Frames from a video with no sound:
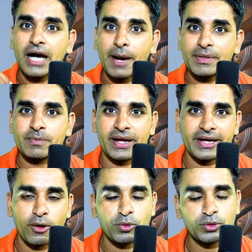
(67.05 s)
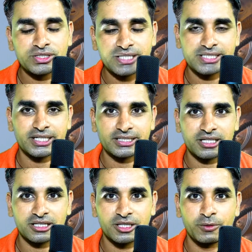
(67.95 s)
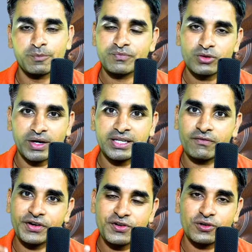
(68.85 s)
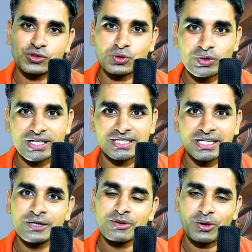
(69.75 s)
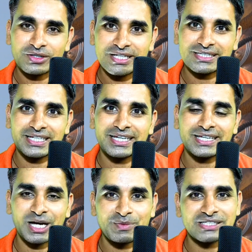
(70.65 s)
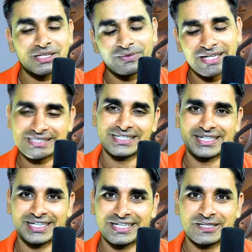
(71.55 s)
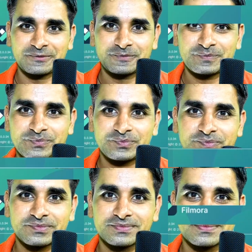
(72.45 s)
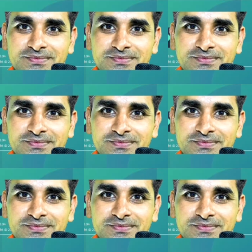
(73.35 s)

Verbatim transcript: अपनी बैकग्राउंड को चेंज कर सकते हो तो आइए वीडियो को शुरू करते हैं और देखते हैं कि हम ये सब कैसे करेंगे तो दोस्तों सबसे पहले मैं